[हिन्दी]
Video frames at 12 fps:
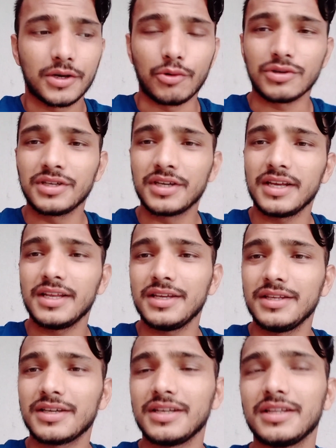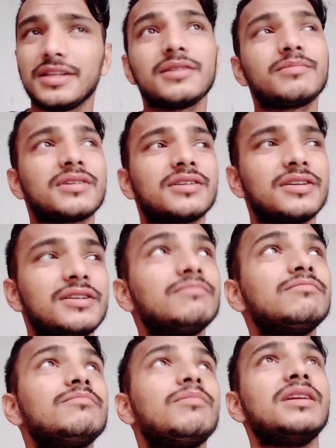कोचिंग के लिए निकले थे तब तक
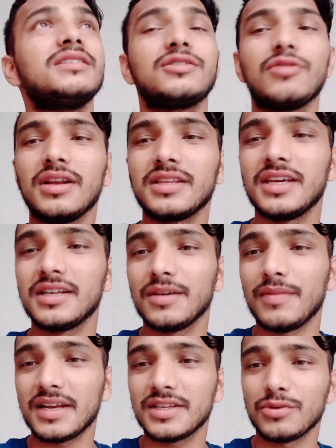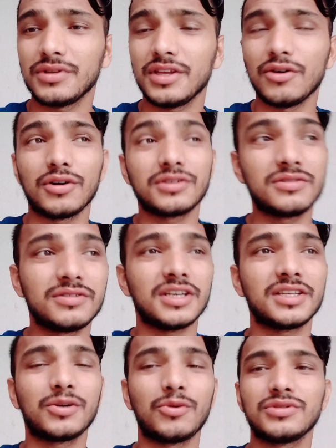पहले से तो हल्की हल्की बारिश हो रही थी और
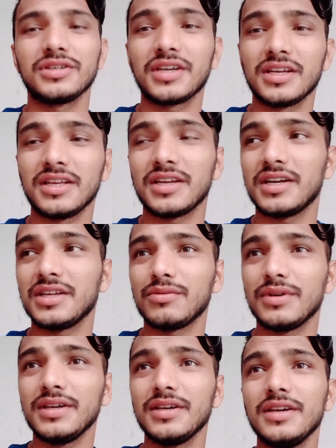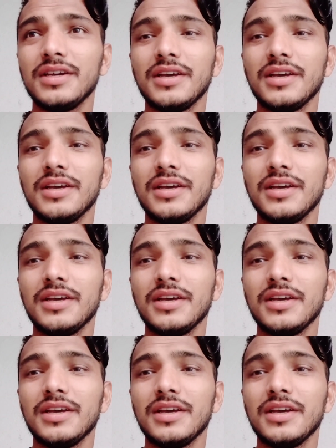जैसे कोचिंग के लिए रेडी हुए